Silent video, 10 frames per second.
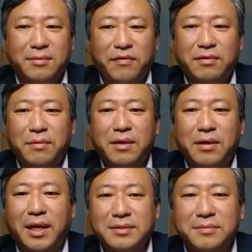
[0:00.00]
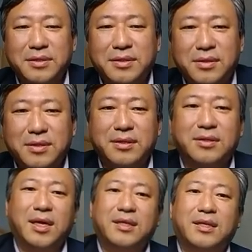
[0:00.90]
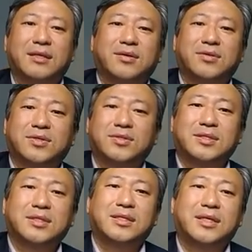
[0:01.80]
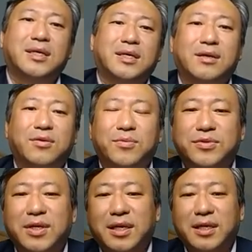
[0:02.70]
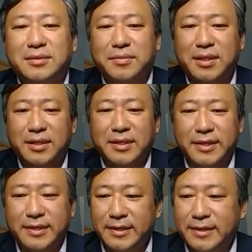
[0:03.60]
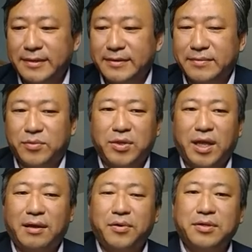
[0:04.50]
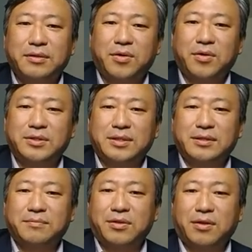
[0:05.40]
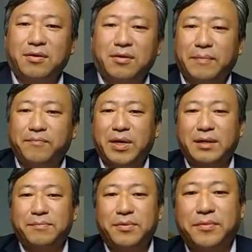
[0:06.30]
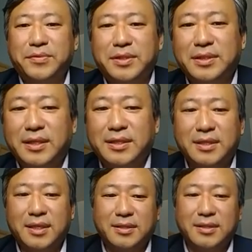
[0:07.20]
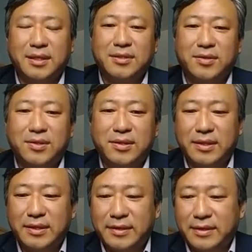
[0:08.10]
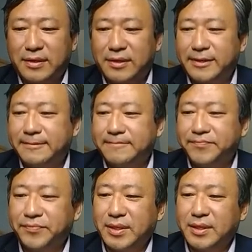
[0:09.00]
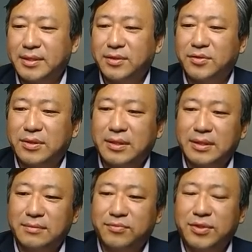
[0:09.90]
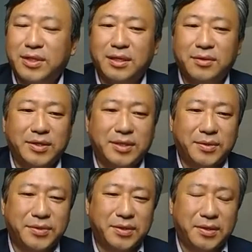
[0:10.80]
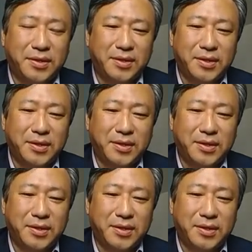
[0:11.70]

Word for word: 피드백을 받으면서 이렇게 했다는 것에 큰 의미가 있다고 볼 수가 있겠습니다. 뭐 네이버는 뭐 이제 뭐더 말할 필요 없이 이제 SDS에서 어 이제 분사된 회사로서